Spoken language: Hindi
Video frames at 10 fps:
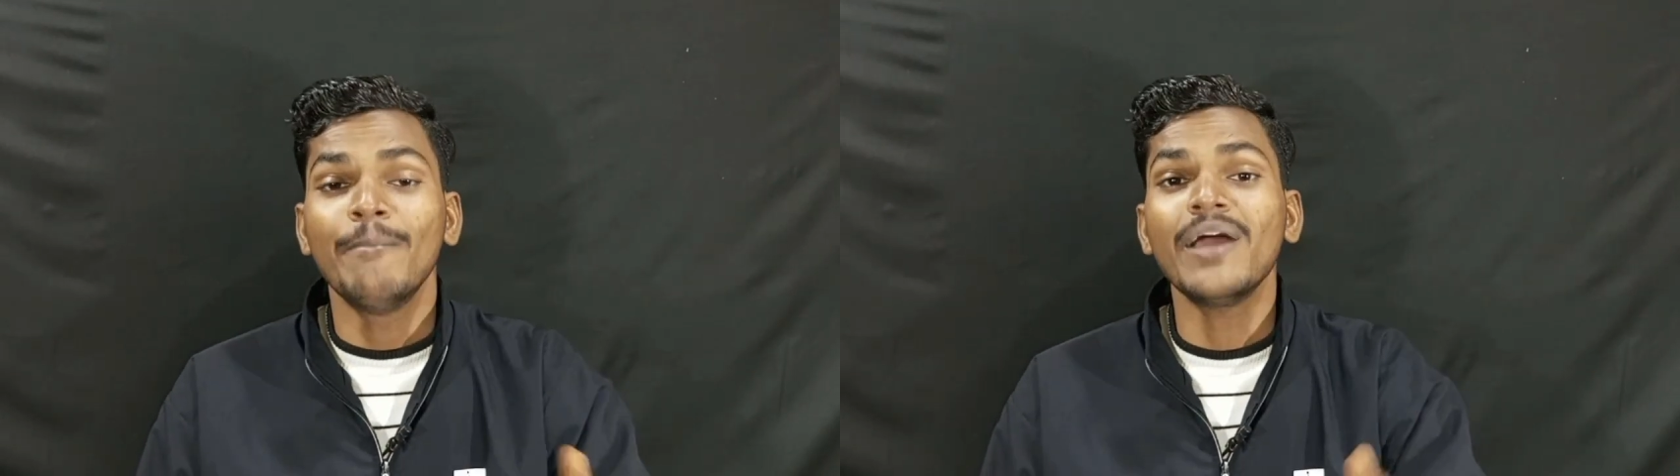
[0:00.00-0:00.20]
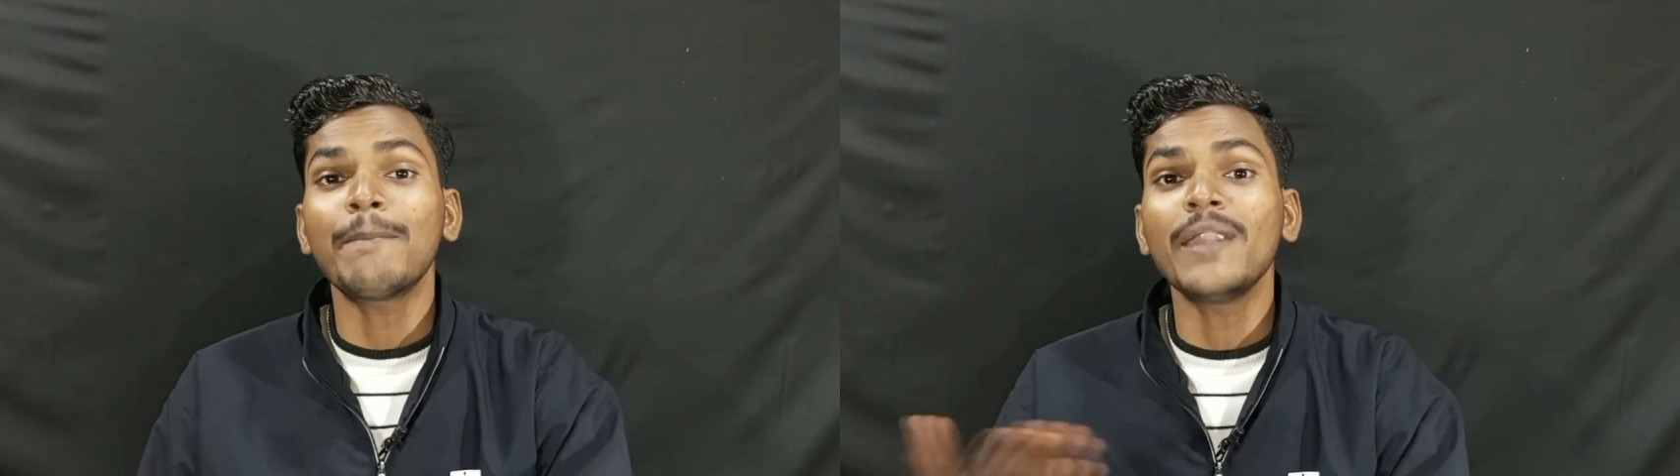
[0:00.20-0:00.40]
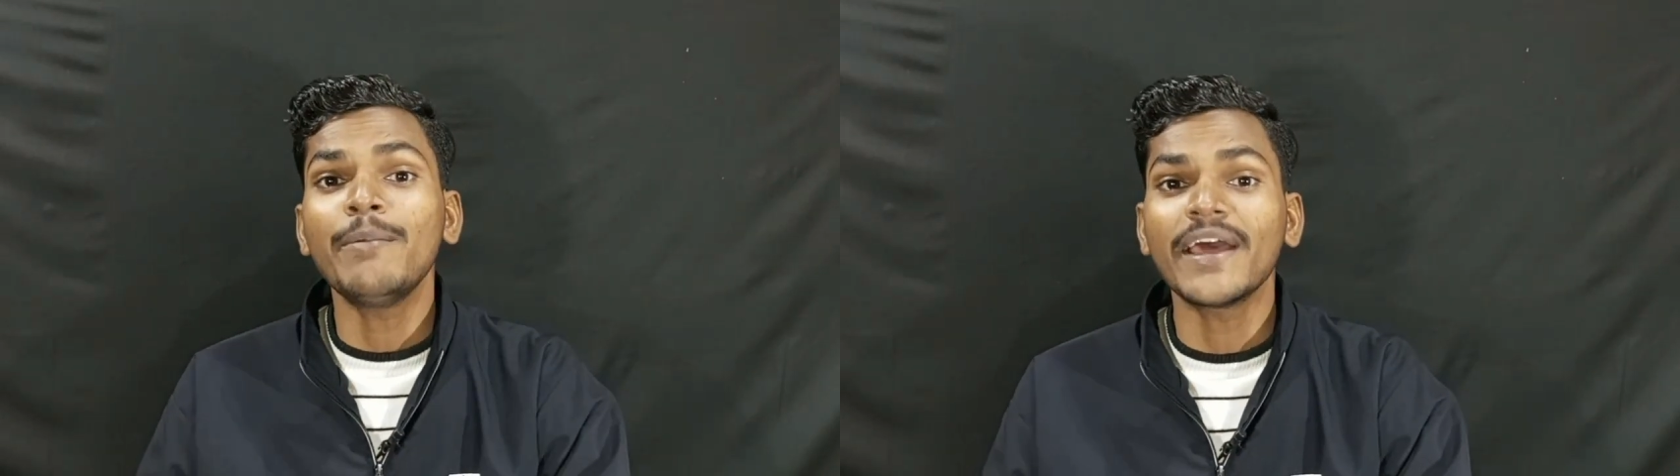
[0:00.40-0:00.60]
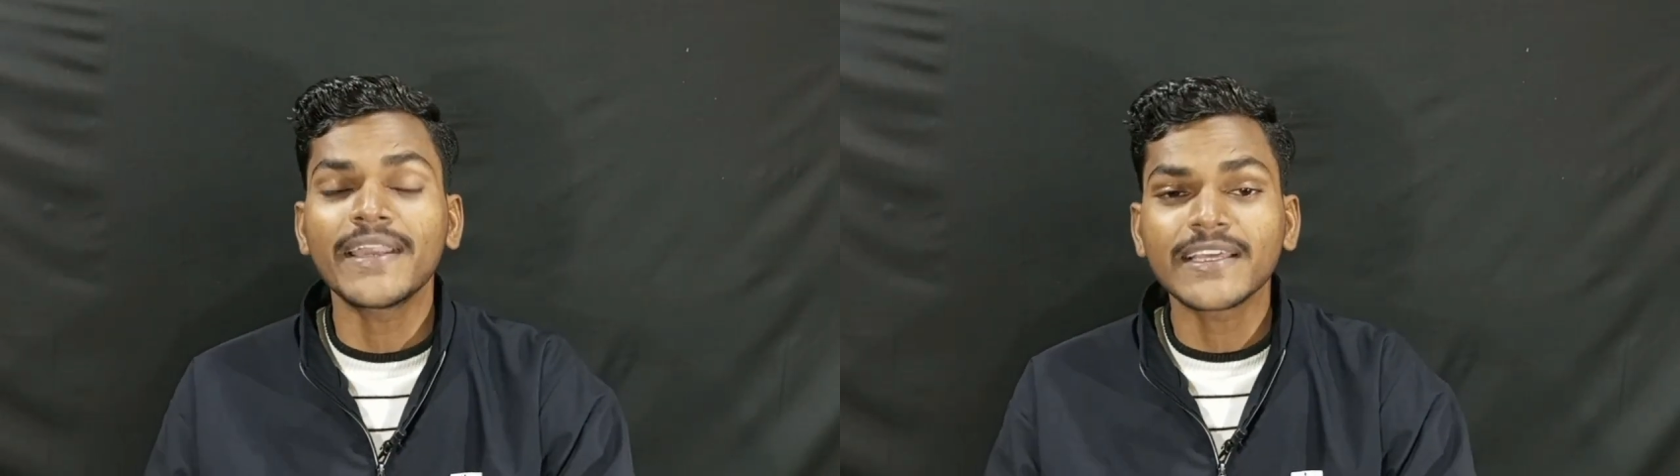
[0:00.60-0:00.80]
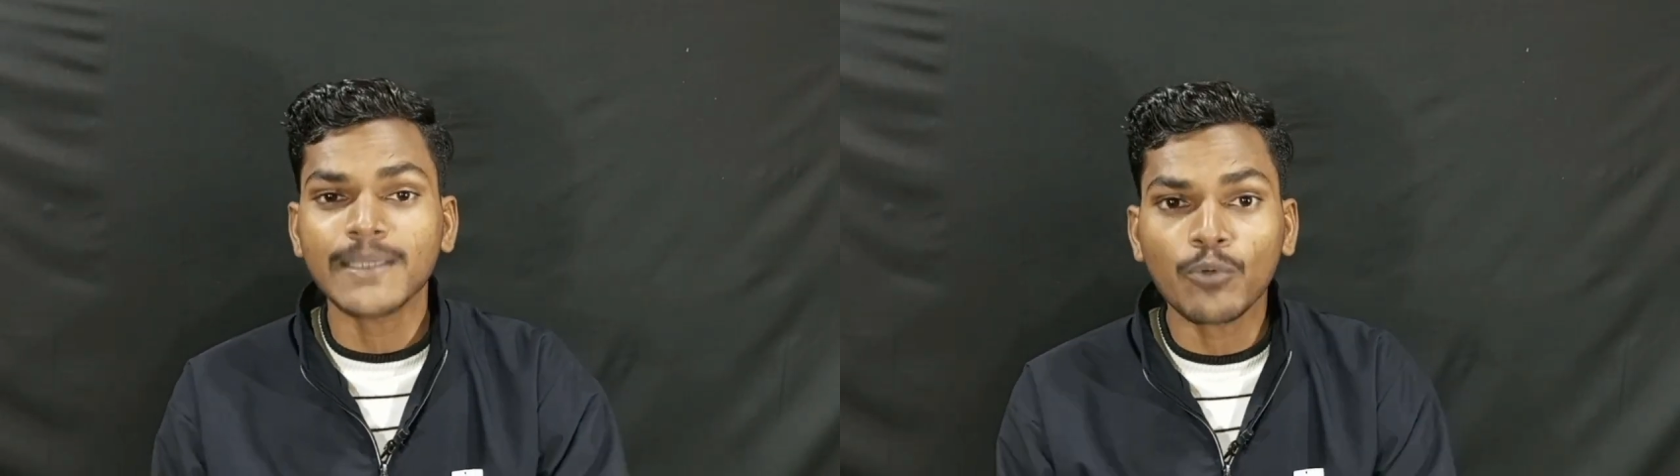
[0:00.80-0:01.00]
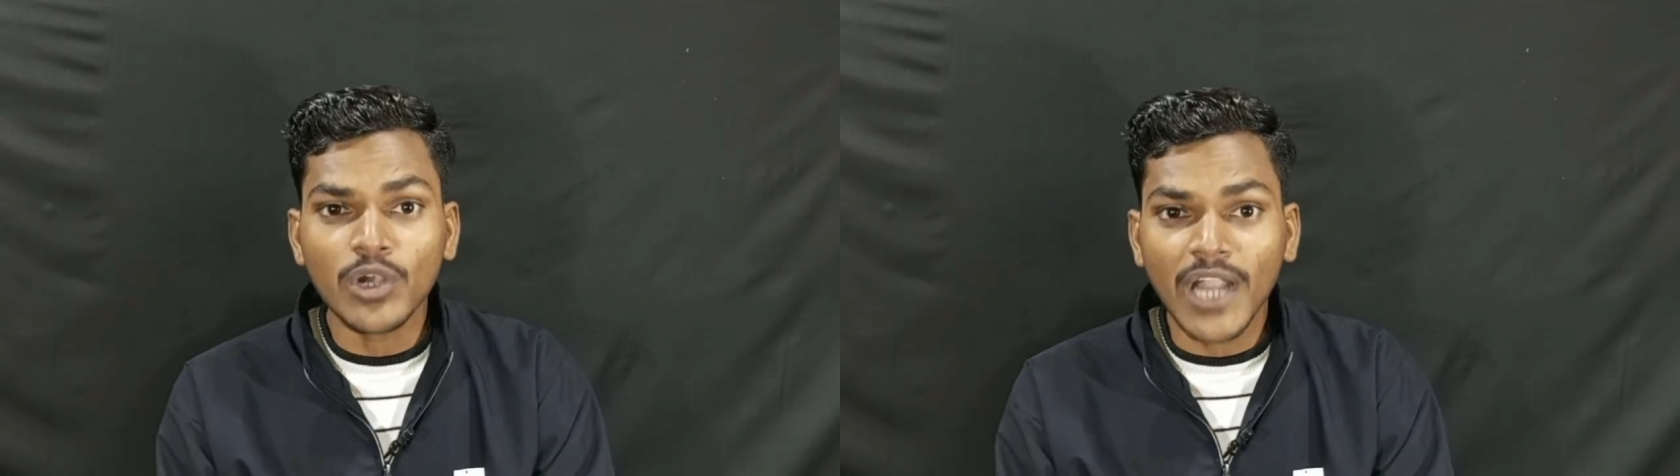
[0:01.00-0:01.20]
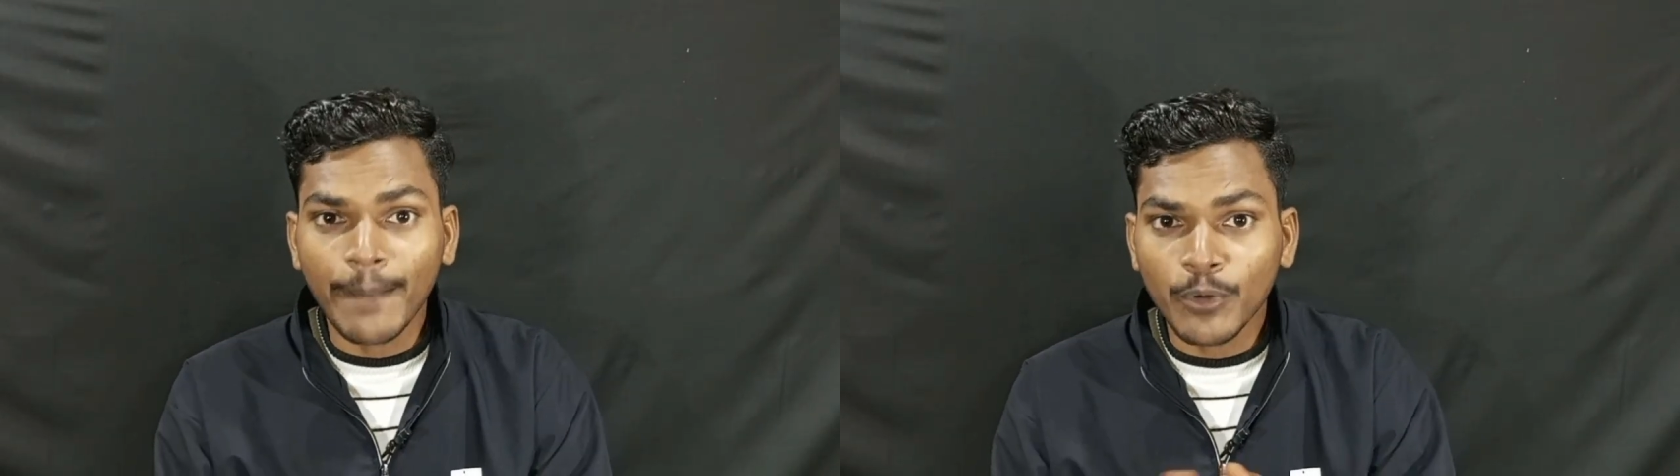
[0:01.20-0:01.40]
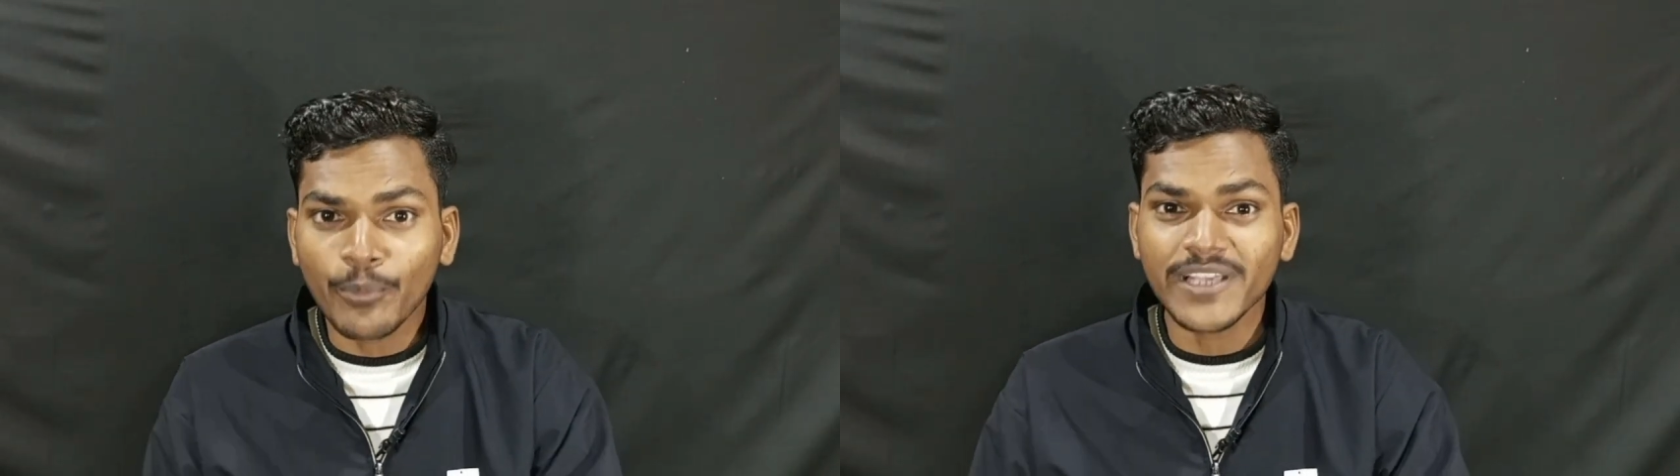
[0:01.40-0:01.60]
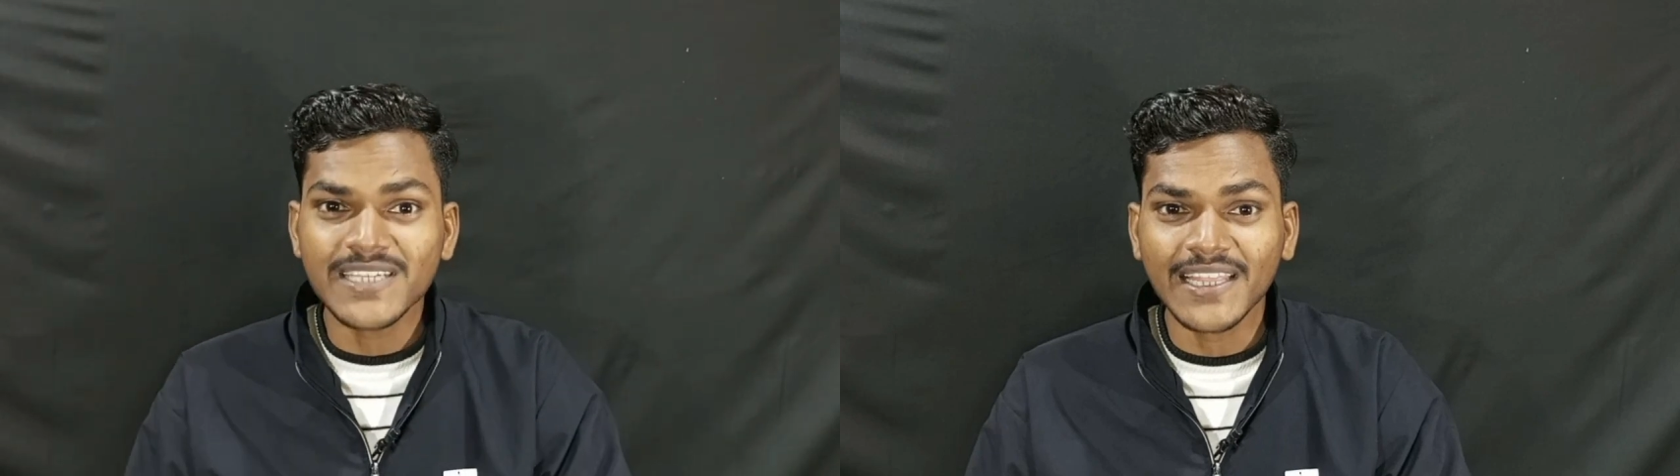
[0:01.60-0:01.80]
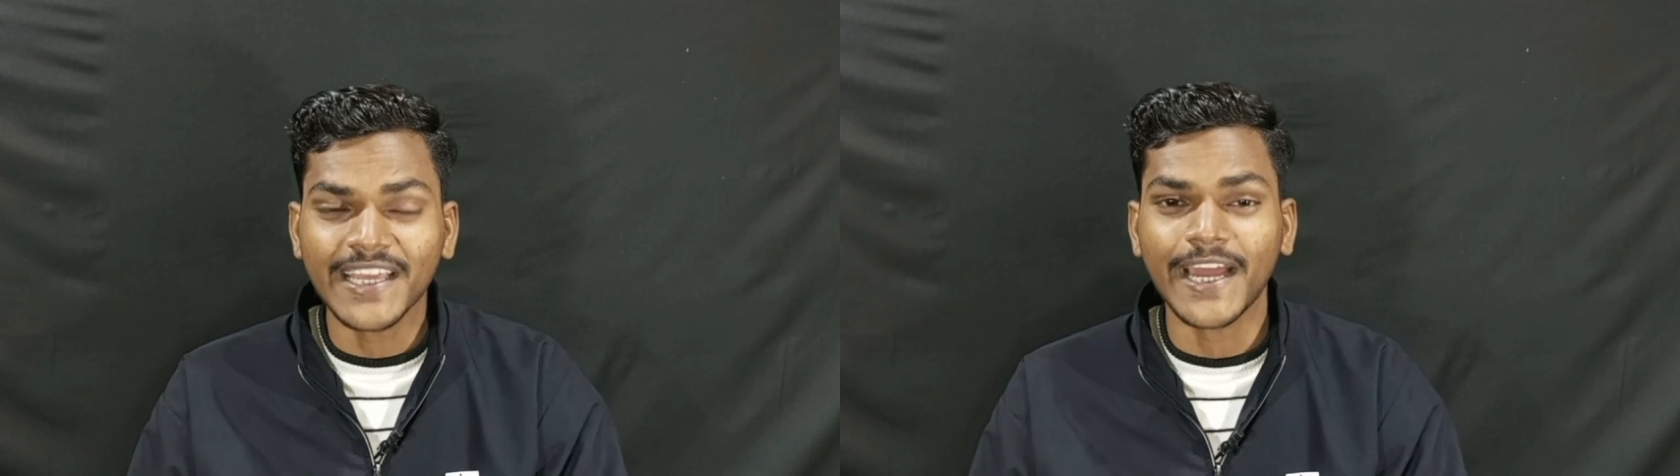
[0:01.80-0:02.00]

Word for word: मैं अपनी भी अर्निंग सबको लाइव प्रूफ के साथ